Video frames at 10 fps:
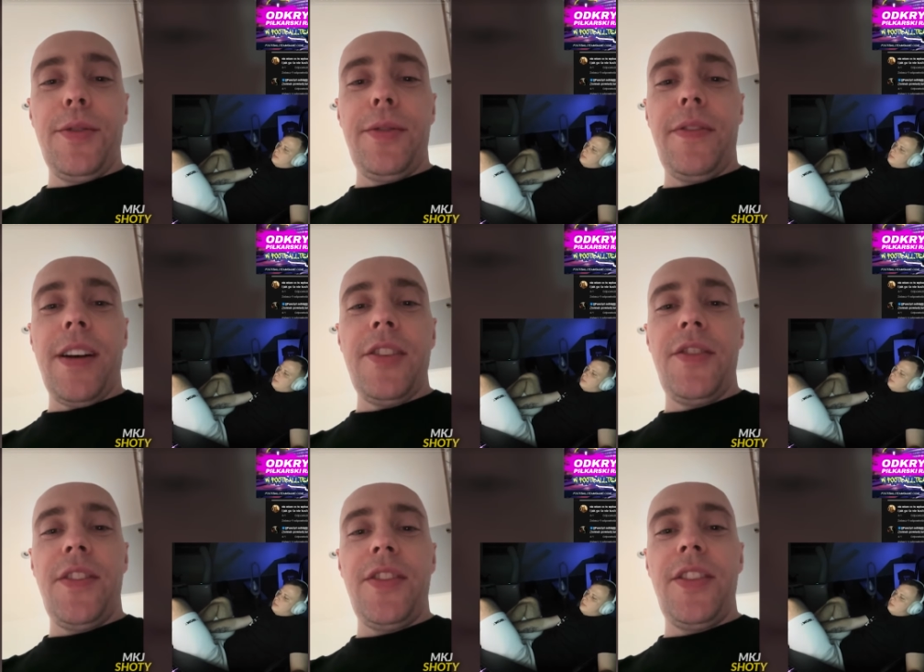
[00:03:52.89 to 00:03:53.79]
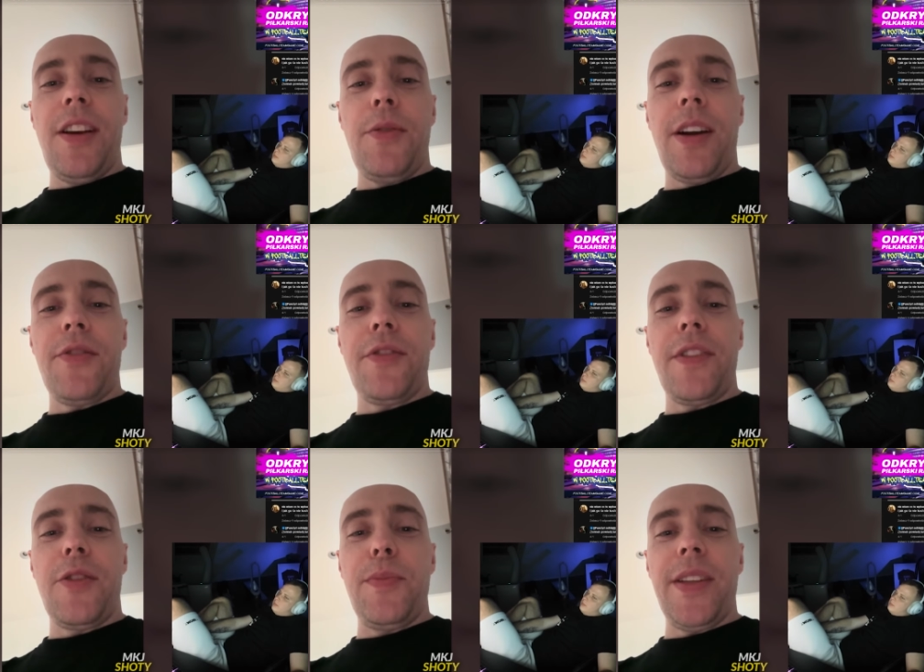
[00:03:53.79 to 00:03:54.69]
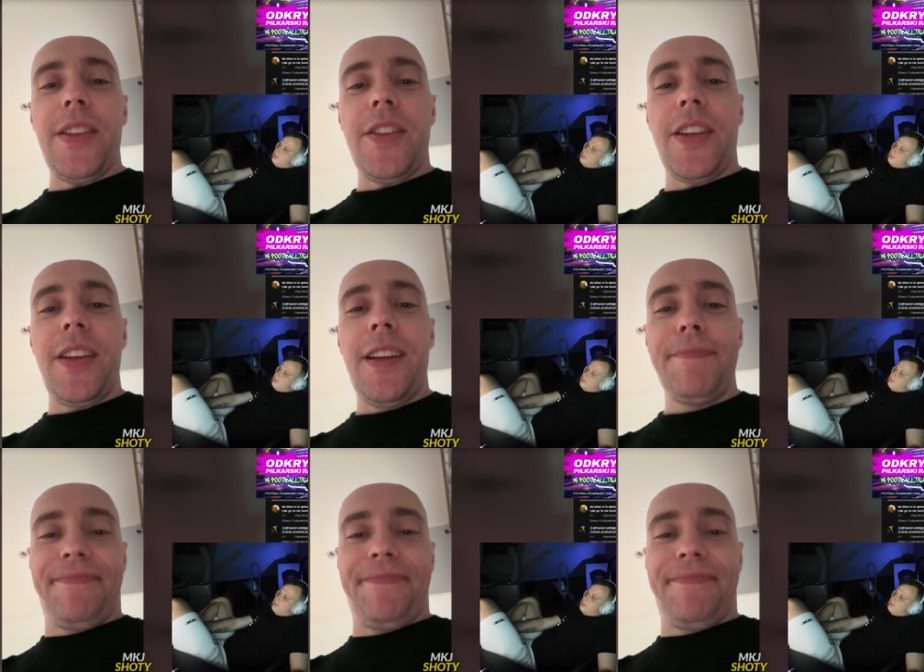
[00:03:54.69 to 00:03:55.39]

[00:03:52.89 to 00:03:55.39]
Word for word: kurwa, świecidełka, człowieku paseczki.